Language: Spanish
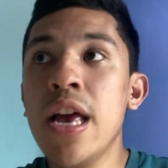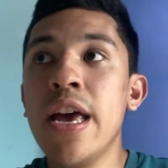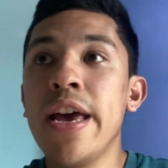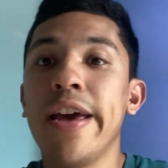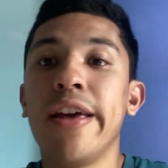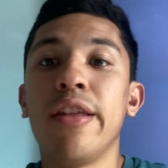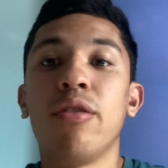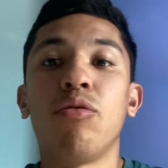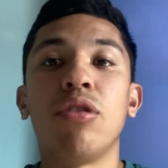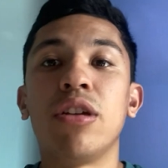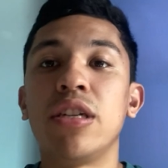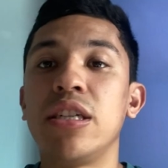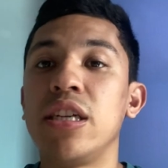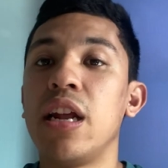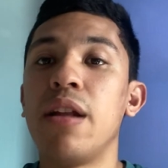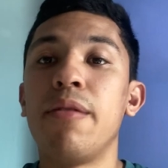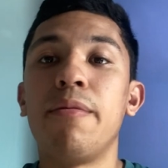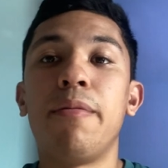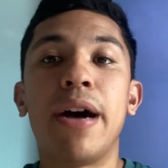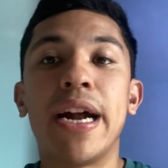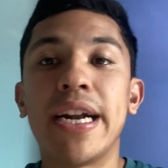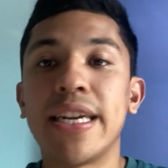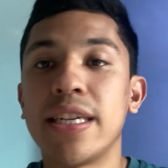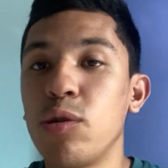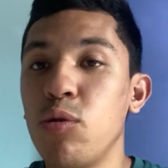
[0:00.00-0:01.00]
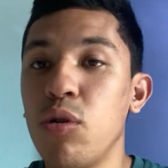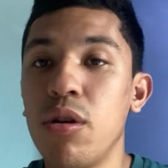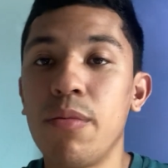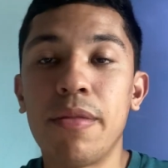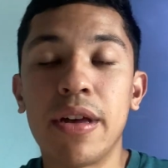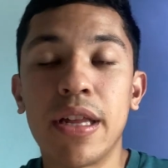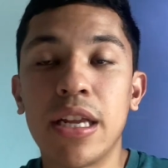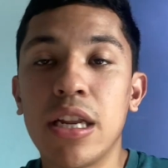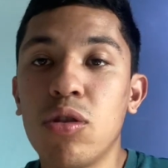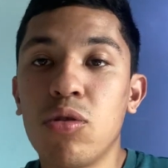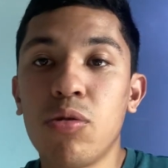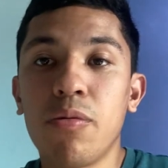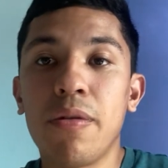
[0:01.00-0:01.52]
entonces si el Barça o el
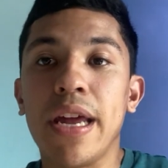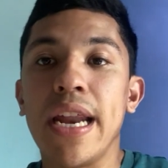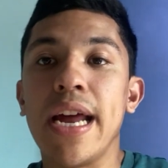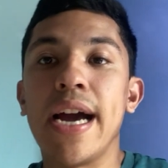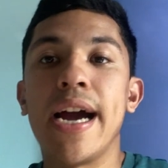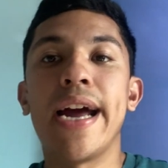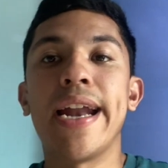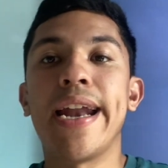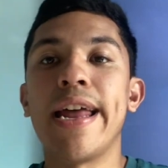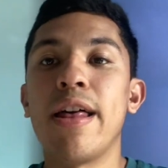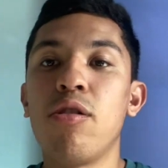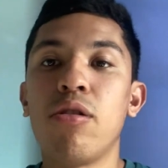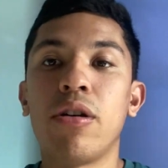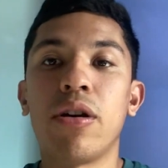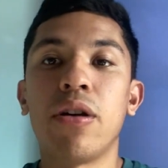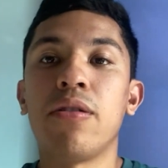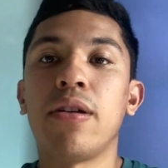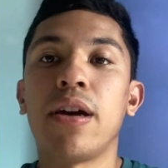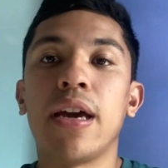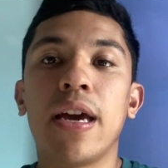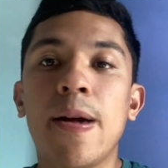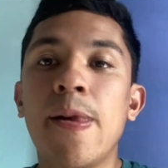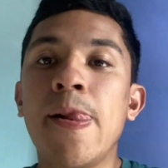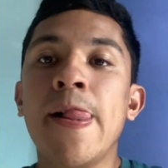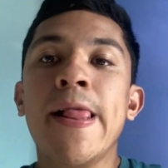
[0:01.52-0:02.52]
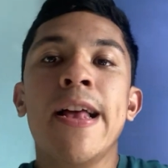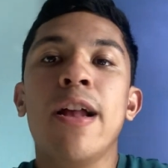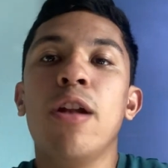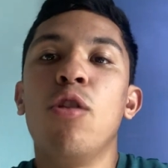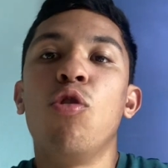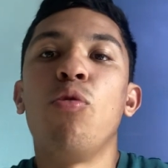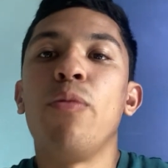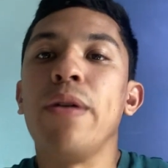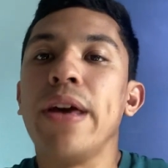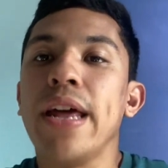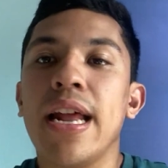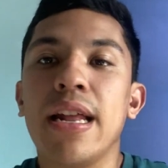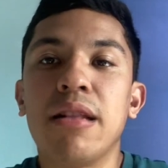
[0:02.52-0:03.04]
Madrid hubieran ganado, creo que lo
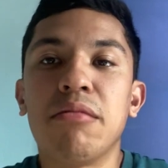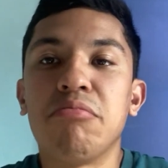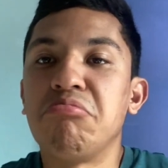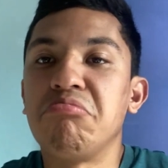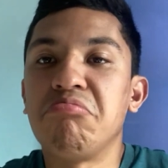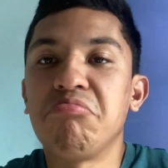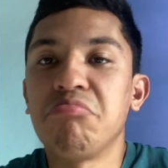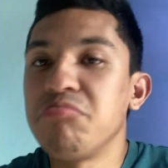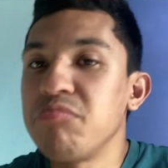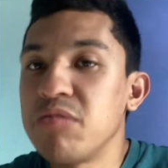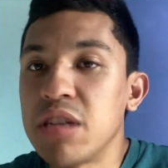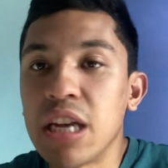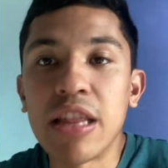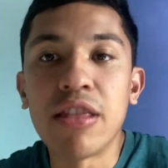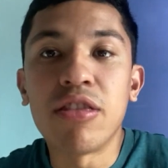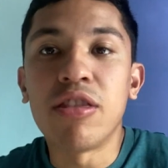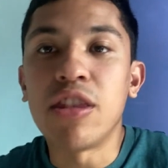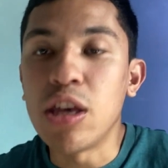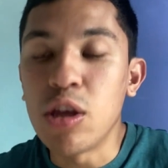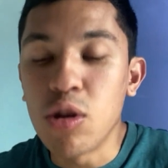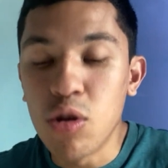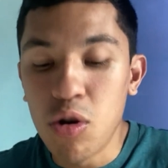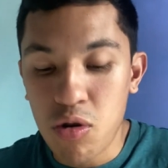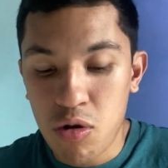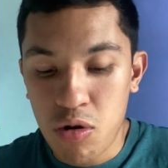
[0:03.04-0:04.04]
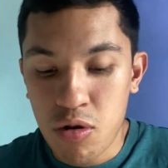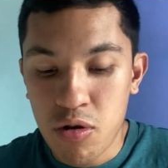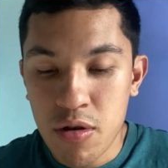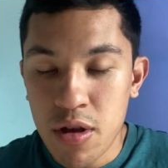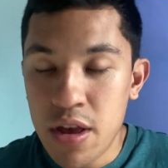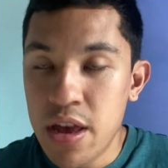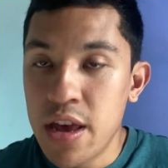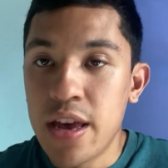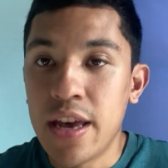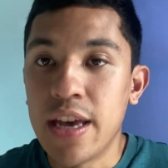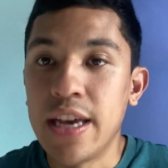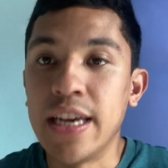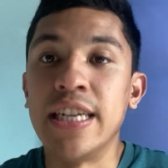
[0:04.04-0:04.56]
hubieran sentido
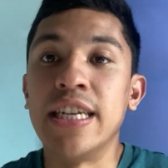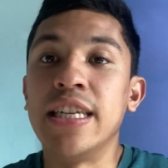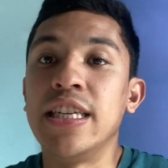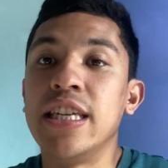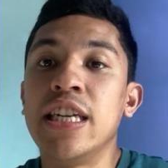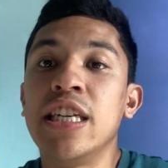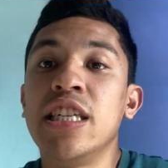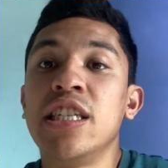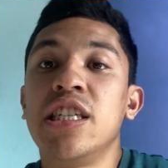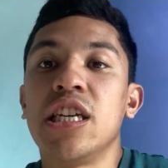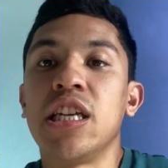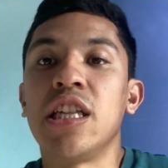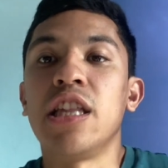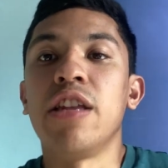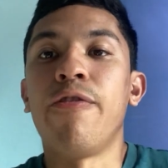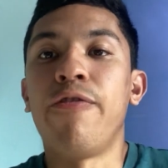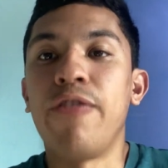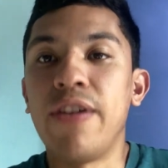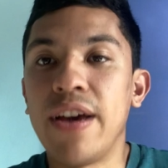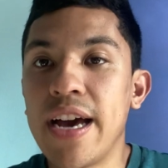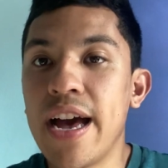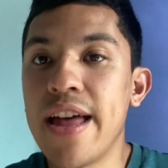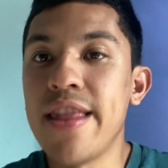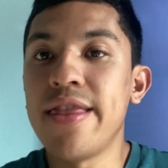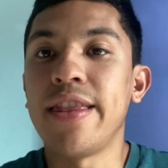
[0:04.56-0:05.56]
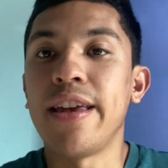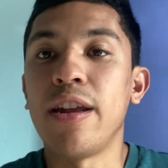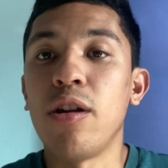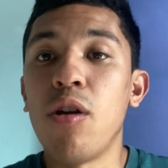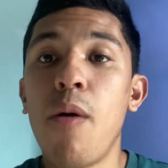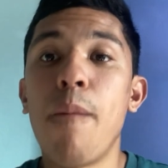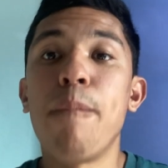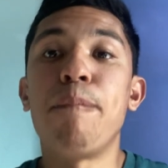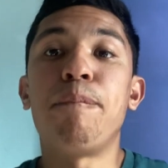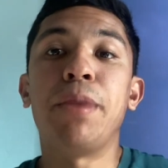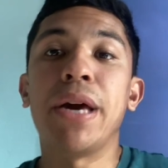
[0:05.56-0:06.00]
insignificante, ¿no?